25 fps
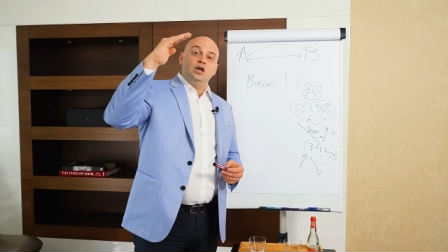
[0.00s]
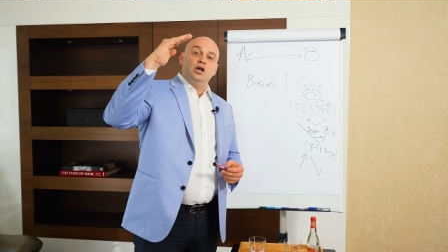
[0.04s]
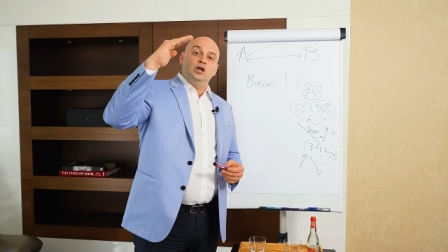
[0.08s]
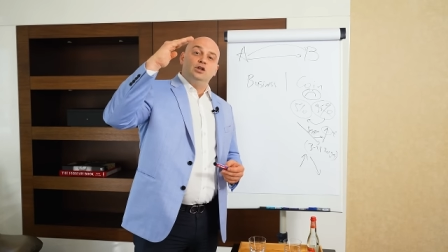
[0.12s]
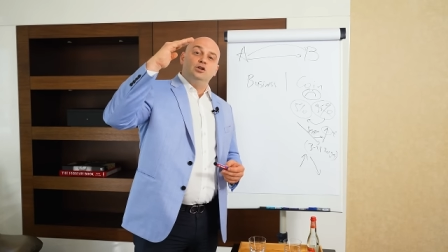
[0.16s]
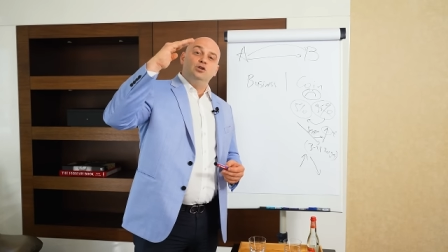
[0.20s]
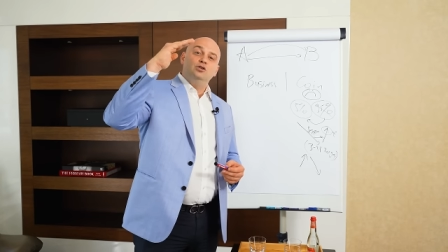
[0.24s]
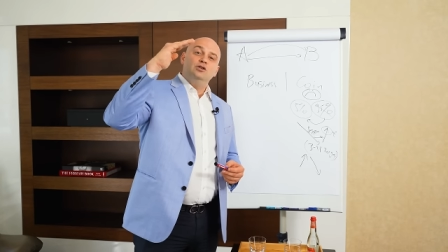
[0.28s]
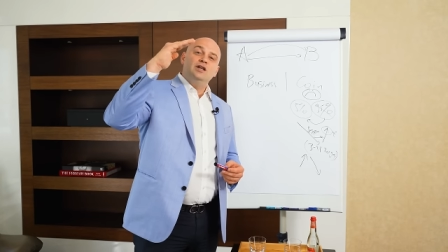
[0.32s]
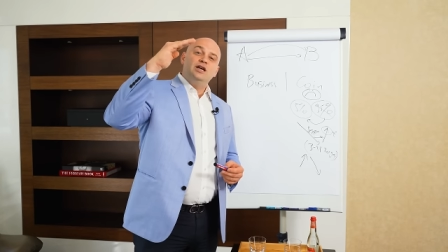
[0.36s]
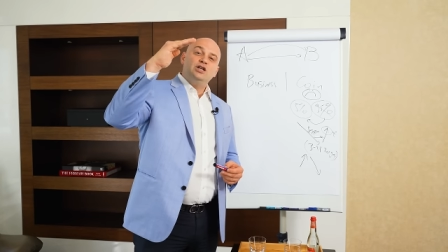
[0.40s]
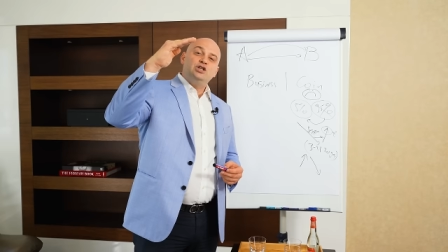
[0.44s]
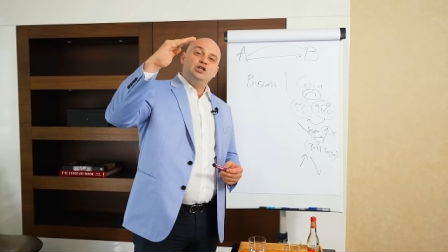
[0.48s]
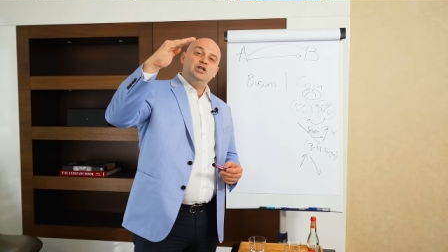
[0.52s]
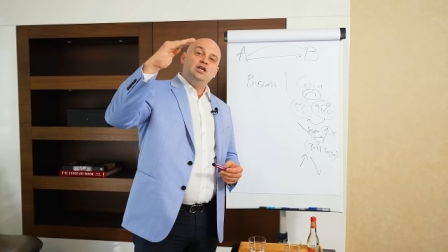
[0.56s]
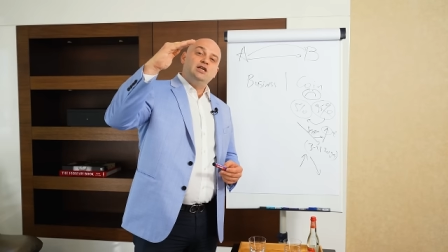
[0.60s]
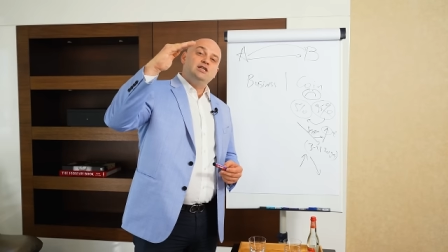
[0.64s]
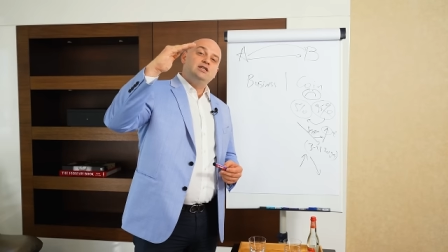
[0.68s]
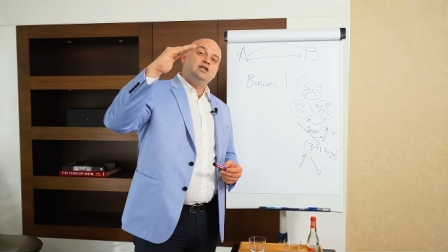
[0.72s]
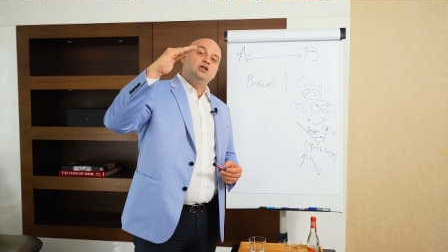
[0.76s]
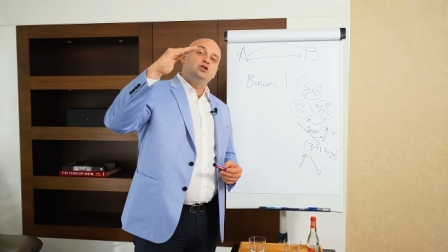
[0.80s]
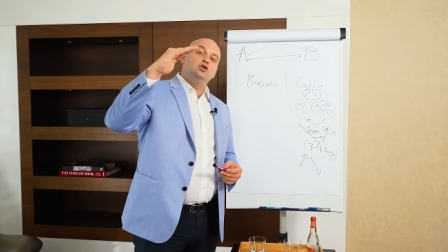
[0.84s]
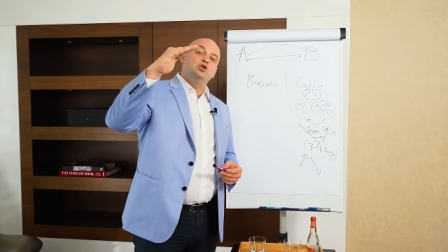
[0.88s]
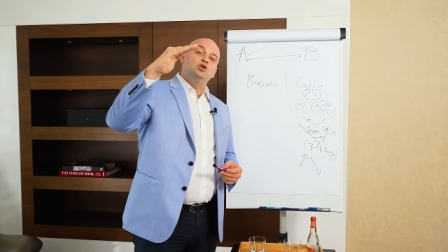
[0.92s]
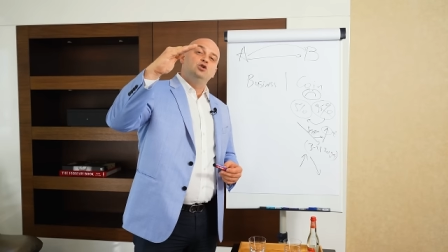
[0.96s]
но даже
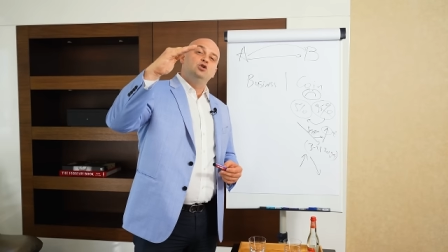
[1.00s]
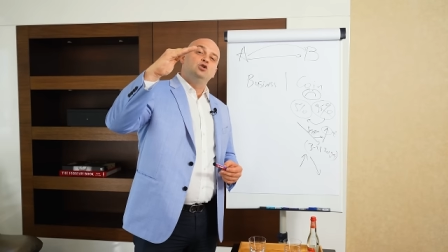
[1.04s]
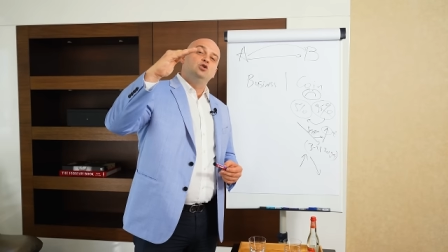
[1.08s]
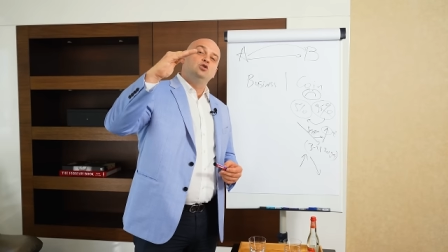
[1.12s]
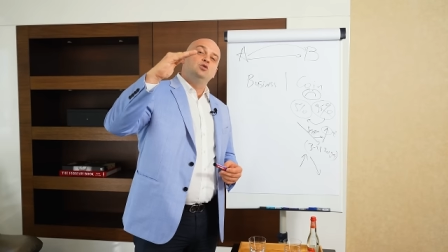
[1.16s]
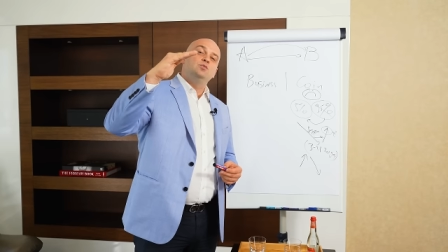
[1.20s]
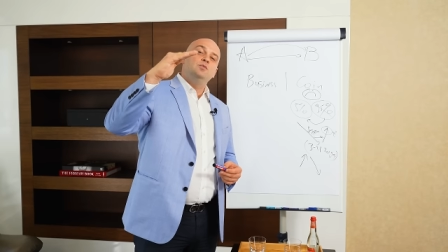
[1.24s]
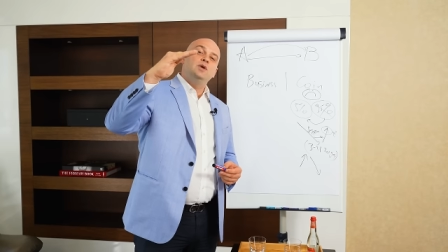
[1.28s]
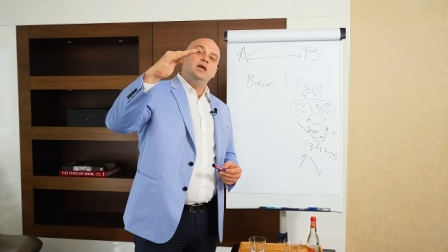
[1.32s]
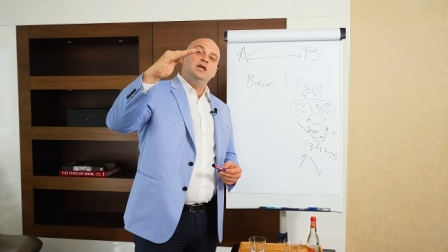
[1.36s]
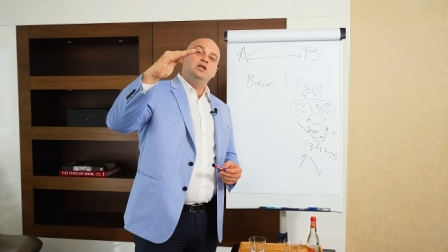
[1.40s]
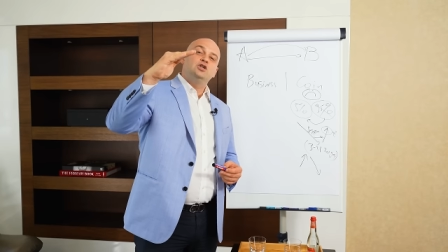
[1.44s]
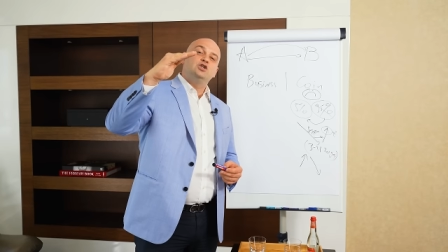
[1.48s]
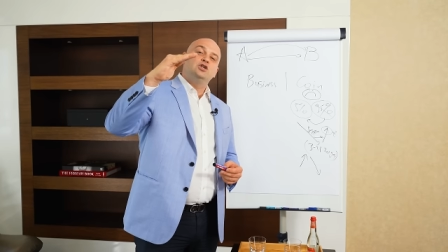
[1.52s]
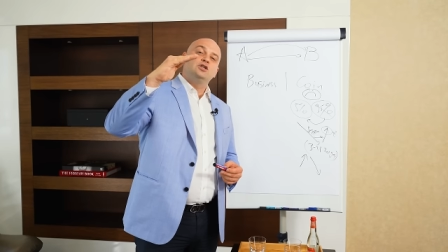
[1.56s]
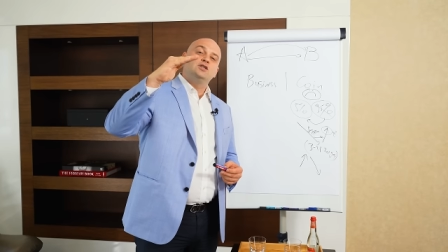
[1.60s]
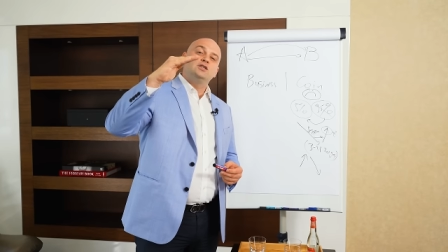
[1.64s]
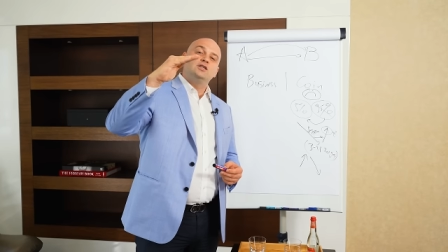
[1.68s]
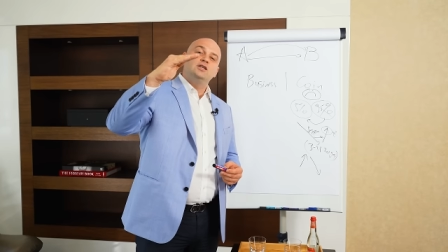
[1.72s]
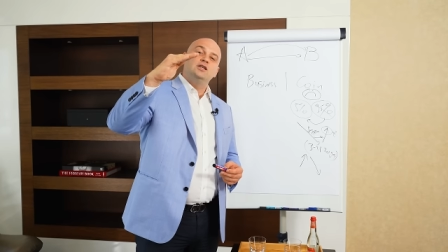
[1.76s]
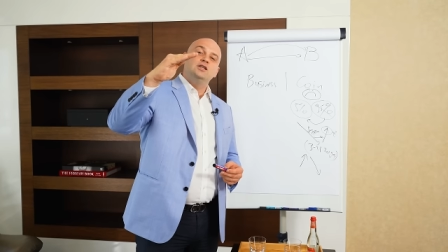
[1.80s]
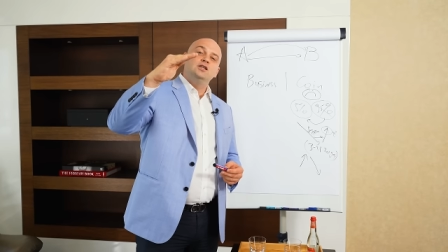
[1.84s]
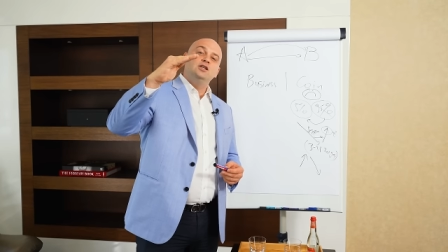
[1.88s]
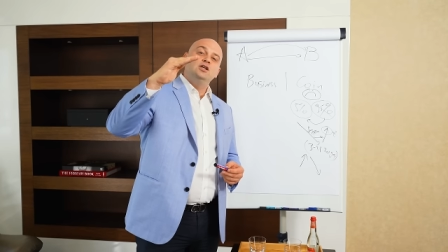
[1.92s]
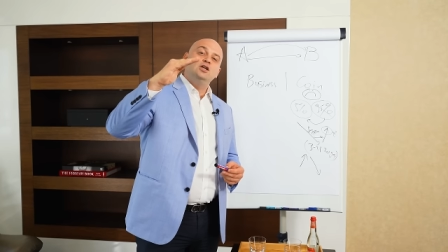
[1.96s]
если чуть-чуть меньше
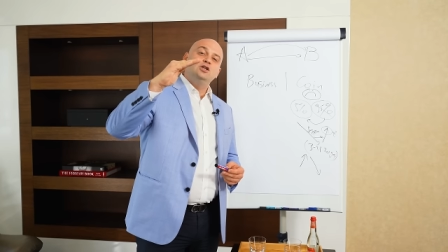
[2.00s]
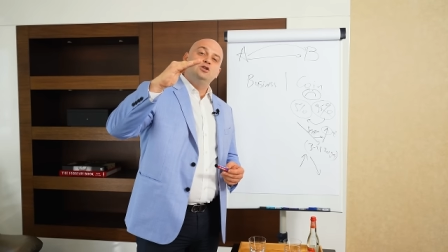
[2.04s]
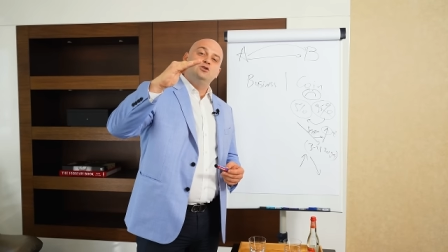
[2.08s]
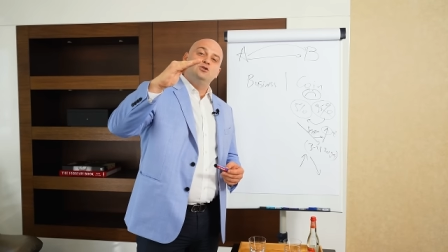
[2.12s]
цены,